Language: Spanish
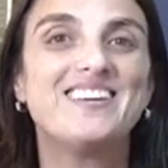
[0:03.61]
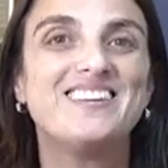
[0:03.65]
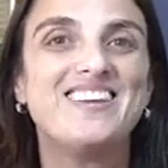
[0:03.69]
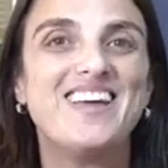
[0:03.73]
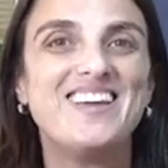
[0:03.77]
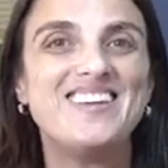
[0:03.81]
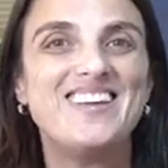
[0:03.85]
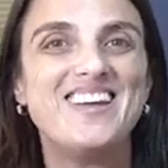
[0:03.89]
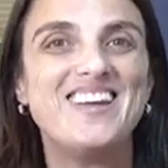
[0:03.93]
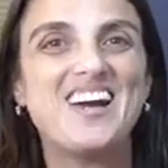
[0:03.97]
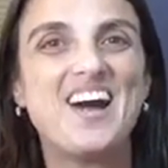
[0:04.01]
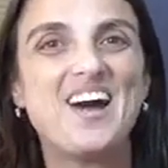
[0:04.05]

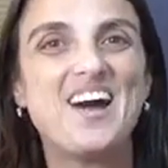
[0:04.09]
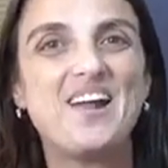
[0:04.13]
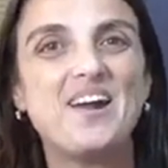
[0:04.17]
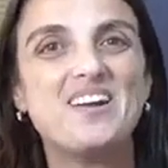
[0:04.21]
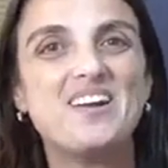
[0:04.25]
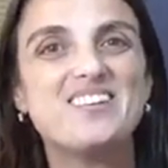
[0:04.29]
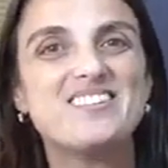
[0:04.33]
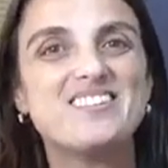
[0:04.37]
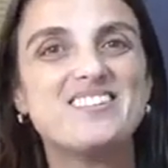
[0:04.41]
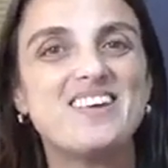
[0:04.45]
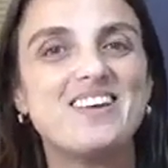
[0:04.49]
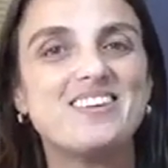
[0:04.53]
de llegar
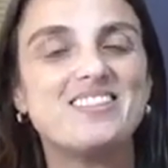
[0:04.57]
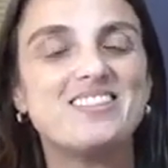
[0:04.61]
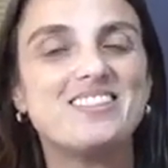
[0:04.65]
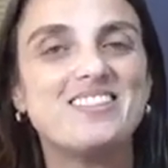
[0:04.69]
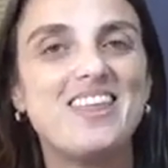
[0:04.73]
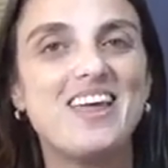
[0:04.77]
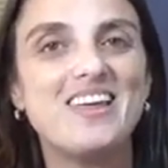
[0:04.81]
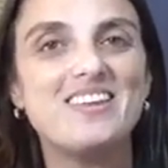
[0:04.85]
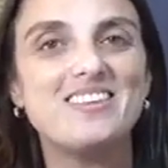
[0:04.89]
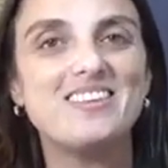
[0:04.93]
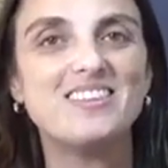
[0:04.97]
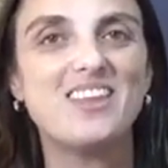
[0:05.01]
al
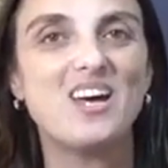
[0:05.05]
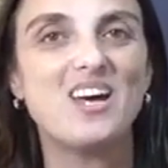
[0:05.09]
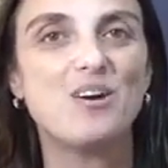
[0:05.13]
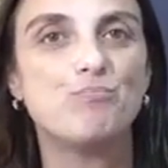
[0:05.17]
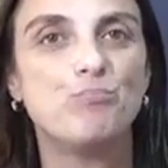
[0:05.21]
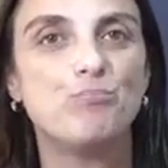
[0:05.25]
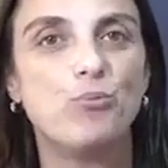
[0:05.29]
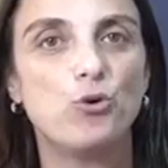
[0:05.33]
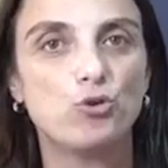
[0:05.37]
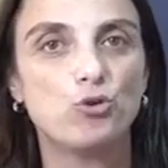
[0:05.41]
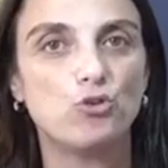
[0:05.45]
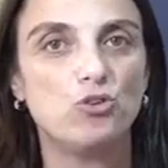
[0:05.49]

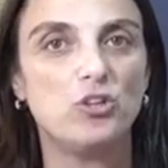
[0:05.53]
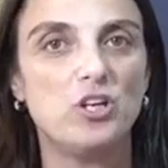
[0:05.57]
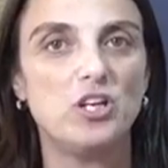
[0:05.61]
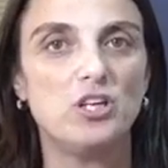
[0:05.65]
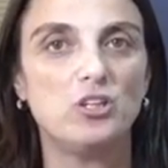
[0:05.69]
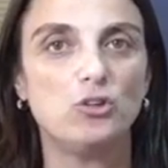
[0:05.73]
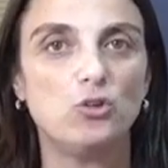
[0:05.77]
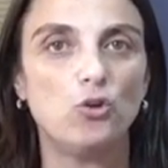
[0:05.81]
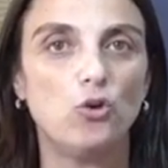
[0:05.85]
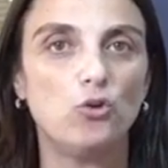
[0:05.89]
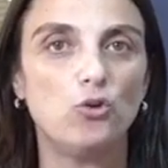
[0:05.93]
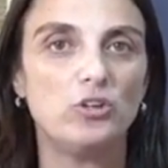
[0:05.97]

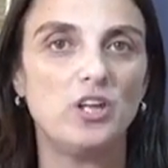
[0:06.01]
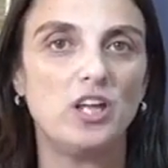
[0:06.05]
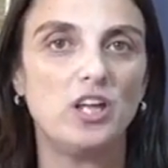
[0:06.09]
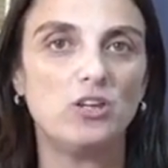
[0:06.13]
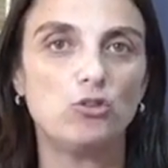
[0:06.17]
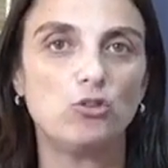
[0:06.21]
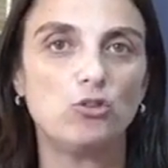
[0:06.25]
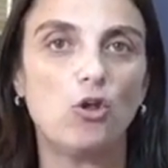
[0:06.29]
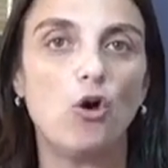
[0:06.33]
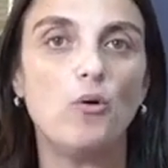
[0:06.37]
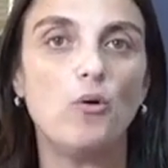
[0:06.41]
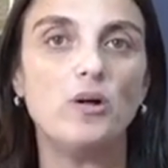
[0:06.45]
70% de
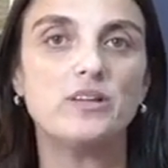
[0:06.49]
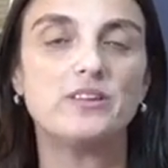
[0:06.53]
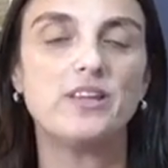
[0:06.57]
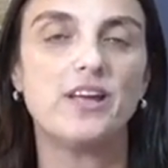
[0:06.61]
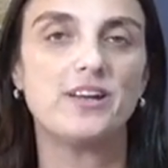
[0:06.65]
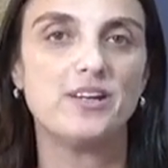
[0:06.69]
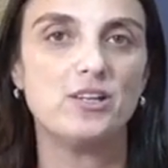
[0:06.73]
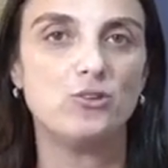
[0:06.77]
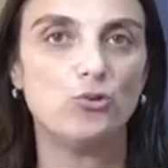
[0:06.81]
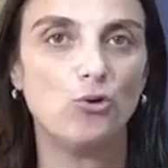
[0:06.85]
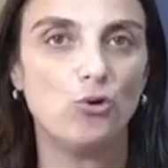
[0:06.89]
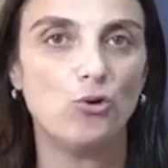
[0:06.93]
todo el
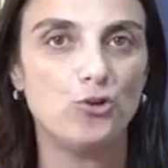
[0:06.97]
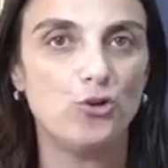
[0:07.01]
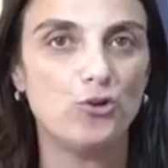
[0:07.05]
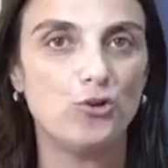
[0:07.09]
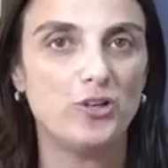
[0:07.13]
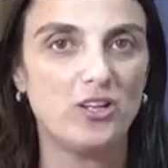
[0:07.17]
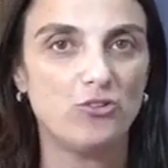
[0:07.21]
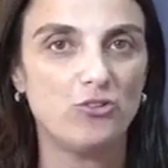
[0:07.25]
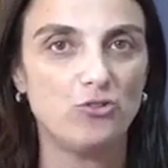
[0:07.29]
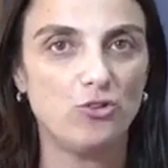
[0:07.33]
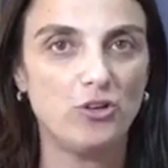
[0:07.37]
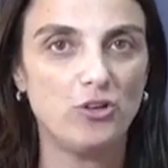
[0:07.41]
territorio
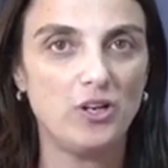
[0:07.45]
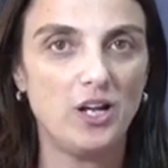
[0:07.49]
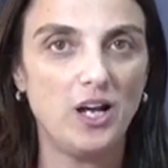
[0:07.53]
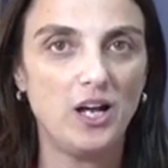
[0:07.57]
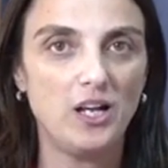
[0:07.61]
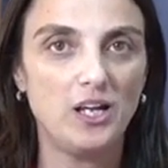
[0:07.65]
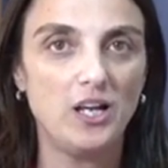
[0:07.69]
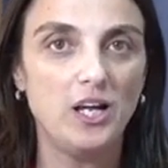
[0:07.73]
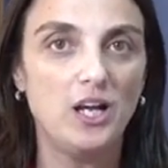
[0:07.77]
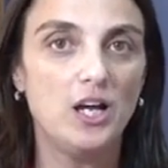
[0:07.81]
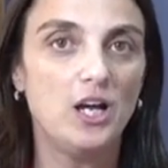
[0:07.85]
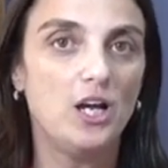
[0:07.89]

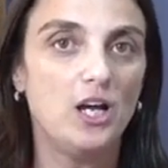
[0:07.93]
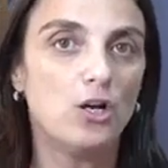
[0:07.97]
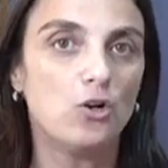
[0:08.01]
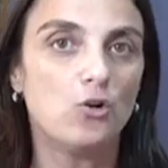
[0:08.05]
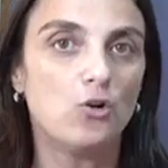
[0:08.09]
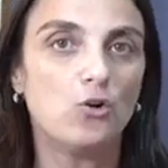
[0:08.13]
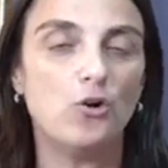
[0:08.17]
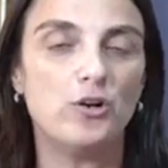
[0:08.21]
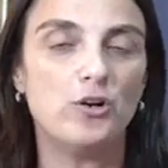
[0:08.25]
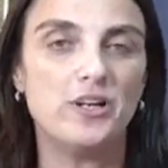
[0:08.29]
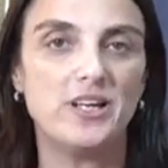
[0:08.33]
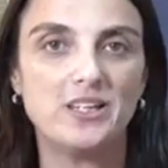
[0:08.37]
nacional
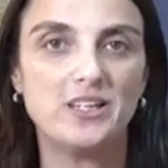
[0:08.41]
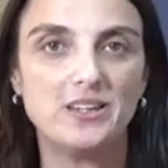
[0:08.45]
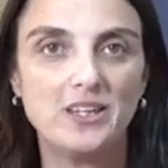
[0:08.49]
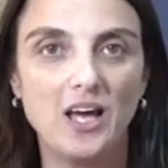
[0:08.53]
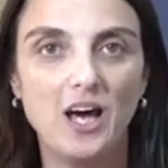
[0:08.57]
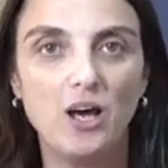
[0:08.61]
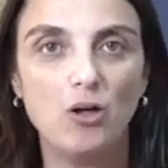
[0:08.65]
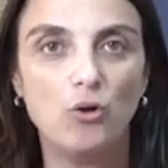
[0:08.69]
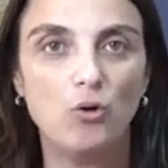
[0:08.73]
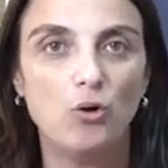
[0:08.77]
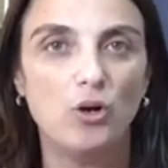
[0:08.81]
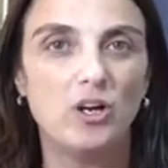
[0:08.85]

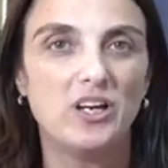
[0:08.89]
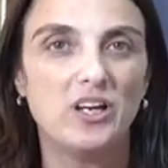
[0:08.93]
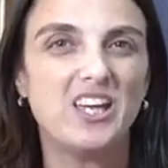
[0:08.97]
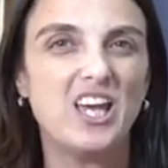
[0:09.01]
conectado,